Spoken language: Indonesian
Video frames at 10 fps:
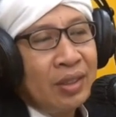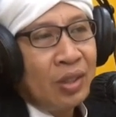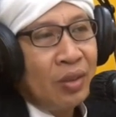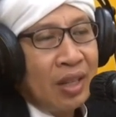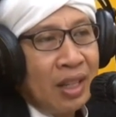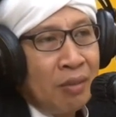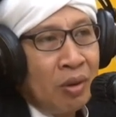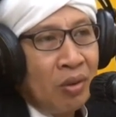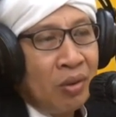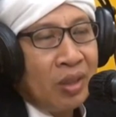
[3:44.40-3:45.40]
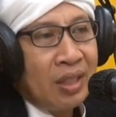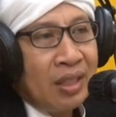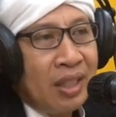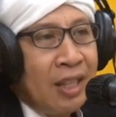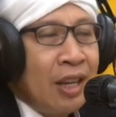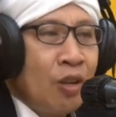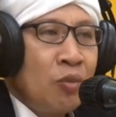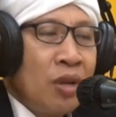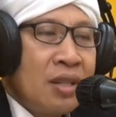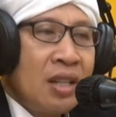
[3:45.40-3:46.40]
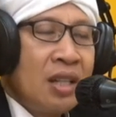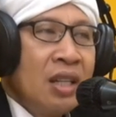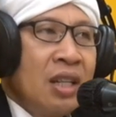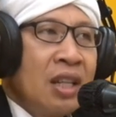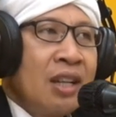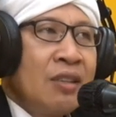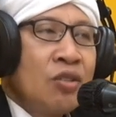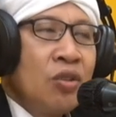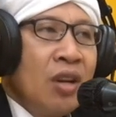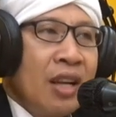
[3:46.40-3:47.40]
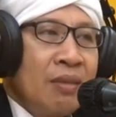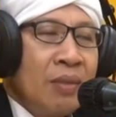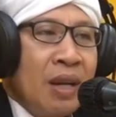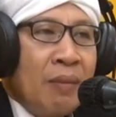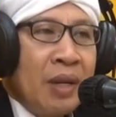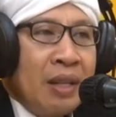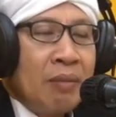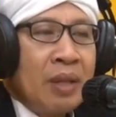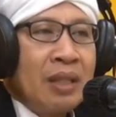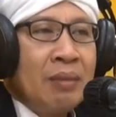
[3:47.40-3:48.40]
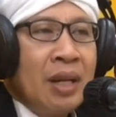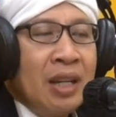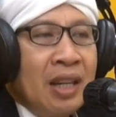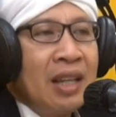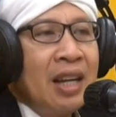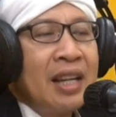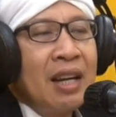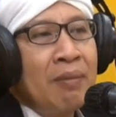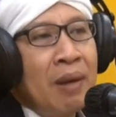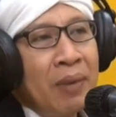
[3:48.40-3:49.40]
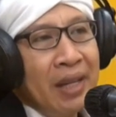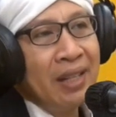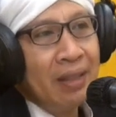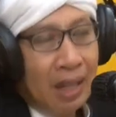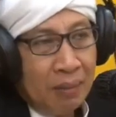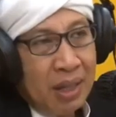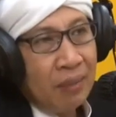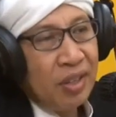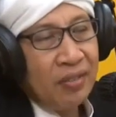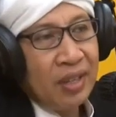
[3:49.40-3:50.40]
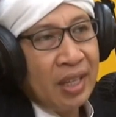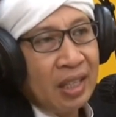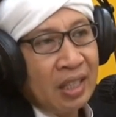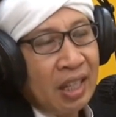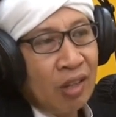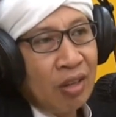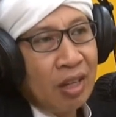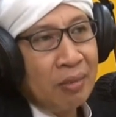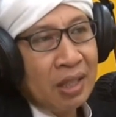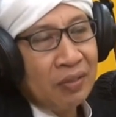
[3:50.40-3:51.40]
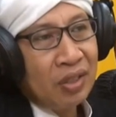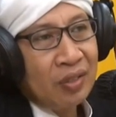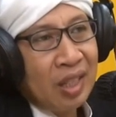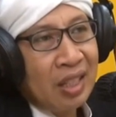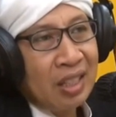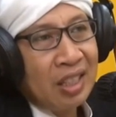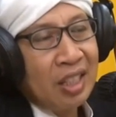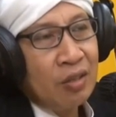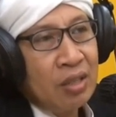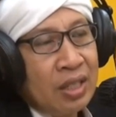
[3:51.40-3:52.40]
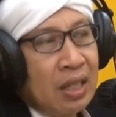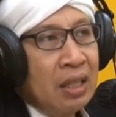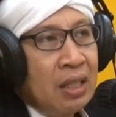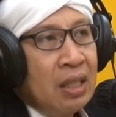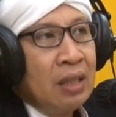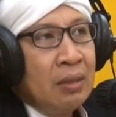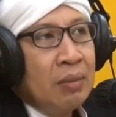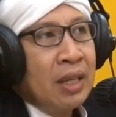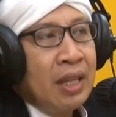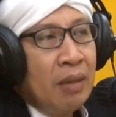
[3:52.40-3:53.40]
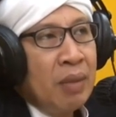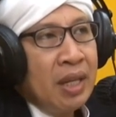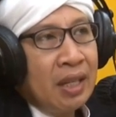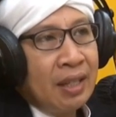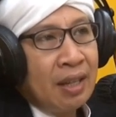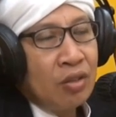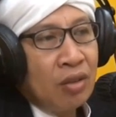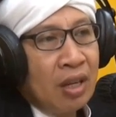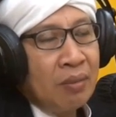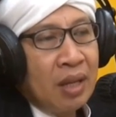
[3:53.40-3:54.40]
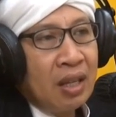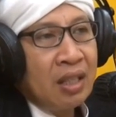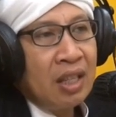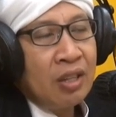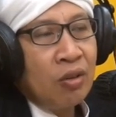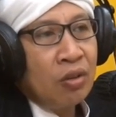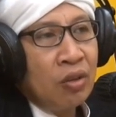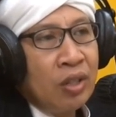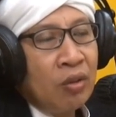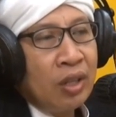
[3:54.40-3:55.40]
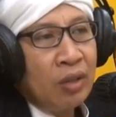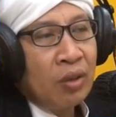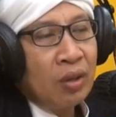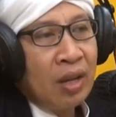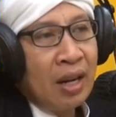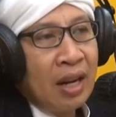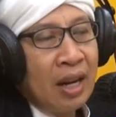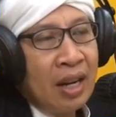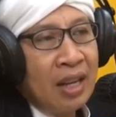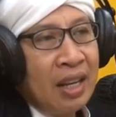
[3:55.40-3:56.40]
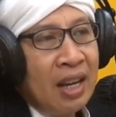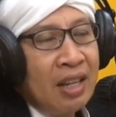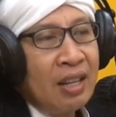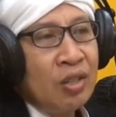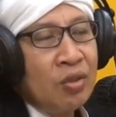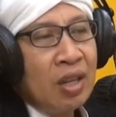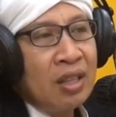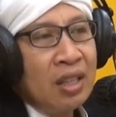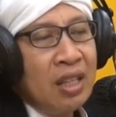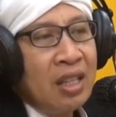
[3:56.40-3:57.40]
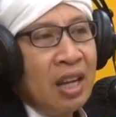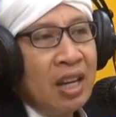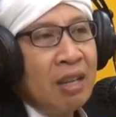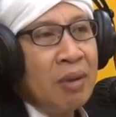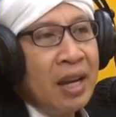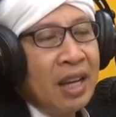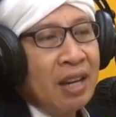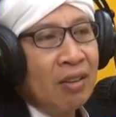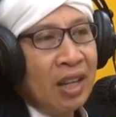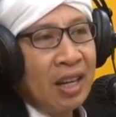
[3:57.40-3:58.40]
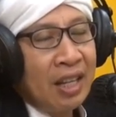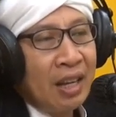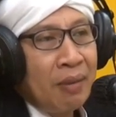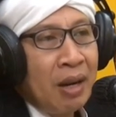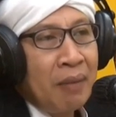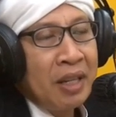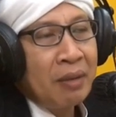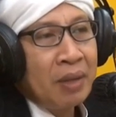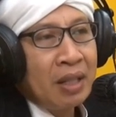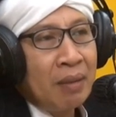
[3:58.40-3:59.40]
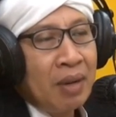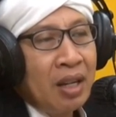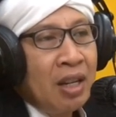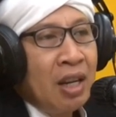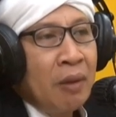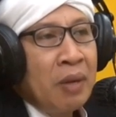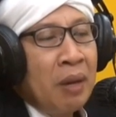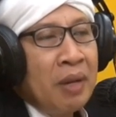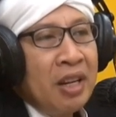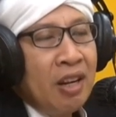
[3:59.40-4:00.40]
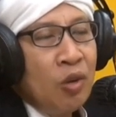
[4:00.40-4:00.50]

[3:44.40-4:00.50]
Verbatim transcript: keluarganya mengkotoi. Ini kalau puasa. Kalau sholat, pendapat yang pertama adalah nggak diapa-apain. Dalam madhab syafi'i, kita tidak keluar dari madhab syafi'i karena kita di Indonesia. Bagi yang meninggalkan sholat, maka tidak dikotoi oleh anak-anaknya dan juga tidak dibayar oleh anaknya. Pendapat yang pertama. Pendapat yang